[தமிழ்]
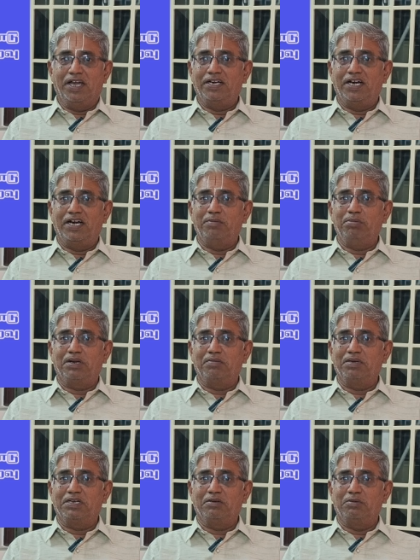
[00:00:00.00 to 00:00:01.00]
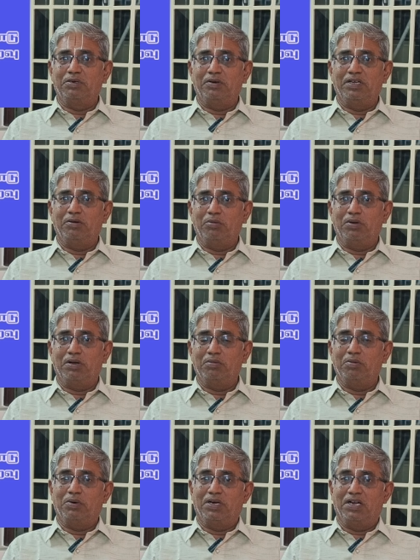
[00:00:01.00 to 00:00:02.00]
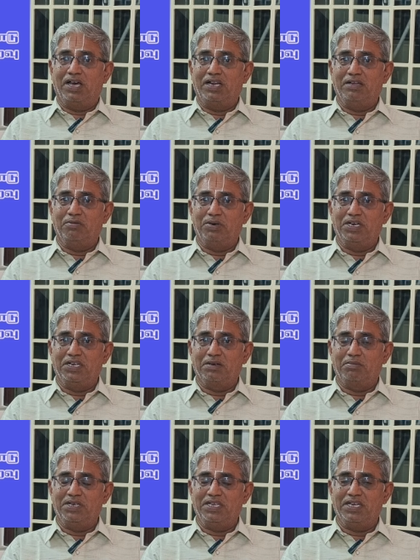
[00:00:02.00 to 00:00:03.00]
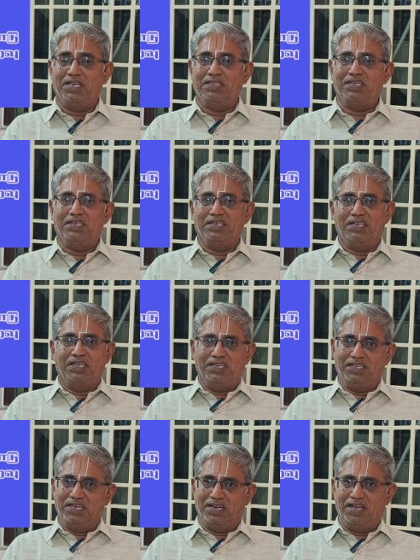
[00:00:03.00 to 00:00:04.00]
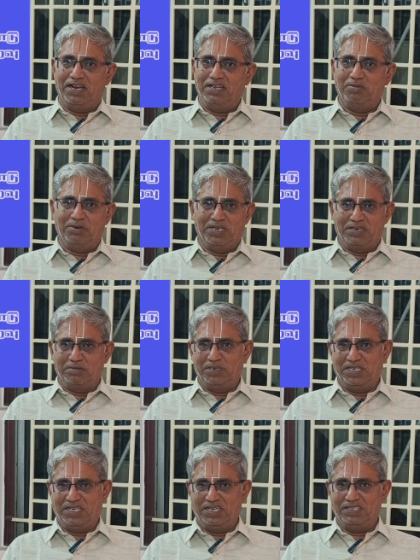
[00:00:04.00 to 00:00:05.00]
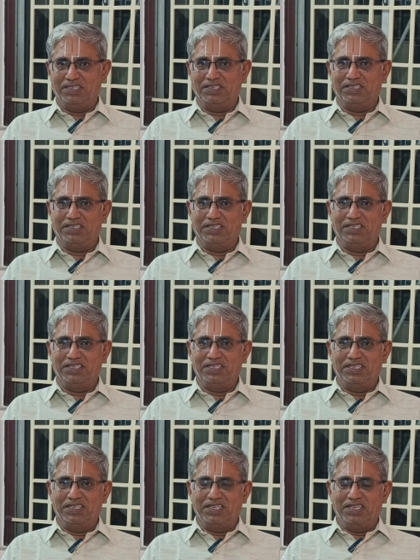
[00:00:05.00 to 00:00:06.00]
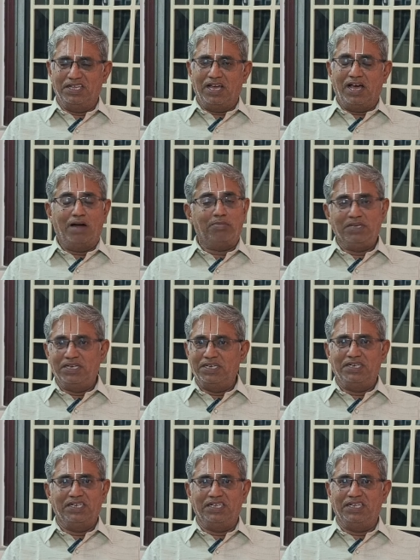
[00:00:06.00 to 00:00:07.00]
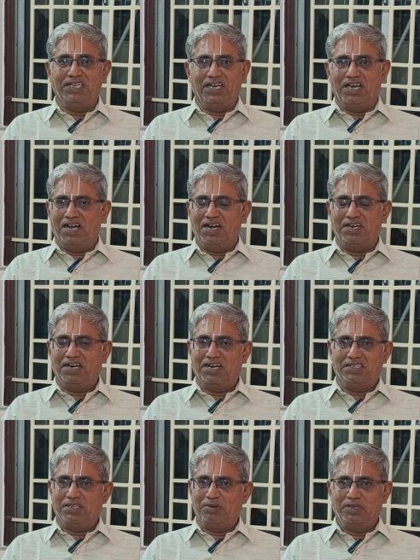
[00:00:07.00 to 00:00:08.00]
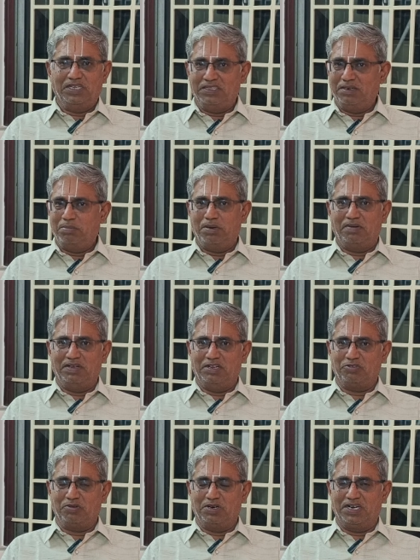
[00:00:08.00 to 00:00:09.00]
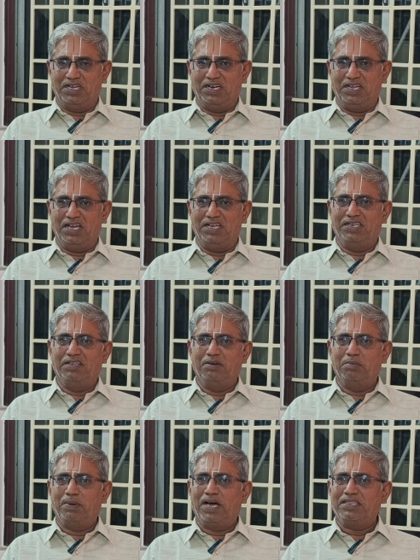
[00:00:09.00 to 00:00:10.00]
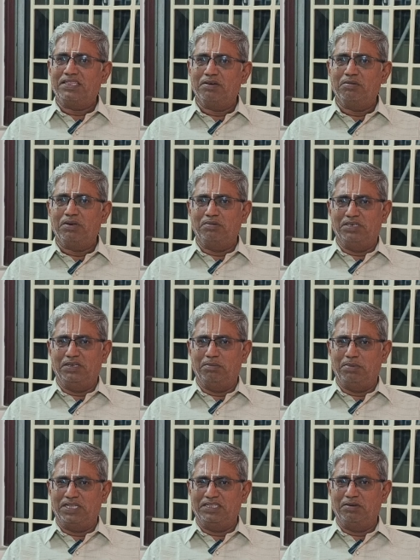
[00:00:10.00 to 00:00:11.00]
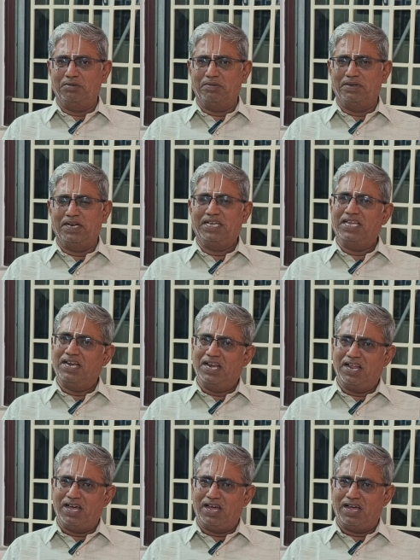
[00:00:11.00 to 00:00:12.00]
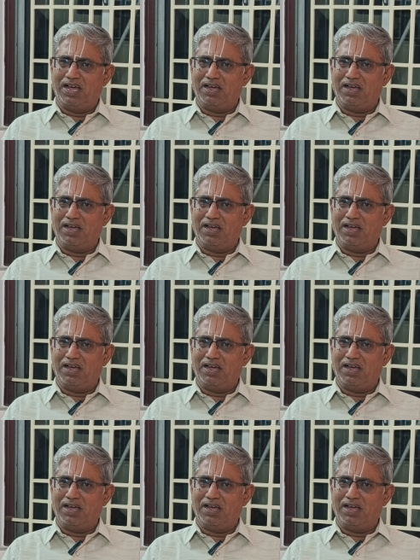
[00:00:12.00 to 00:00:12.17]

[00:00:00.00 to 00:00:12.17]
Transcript: ஏழு ஏழு பிறவிக்கும் உன்னுடைய உறவு உன்னாலேயும் ஒழிக்க முடியாது என்னாலேயும் ஒழிக்க முடியாது அப்படின்னுட்டு ஆண்டாள் தன்னுடைய திருப்பாவையில் சொல்கிறா இல்லையா நிருபாத்திக உறவு நிருபாத்திக உறவுன்னா எல்லா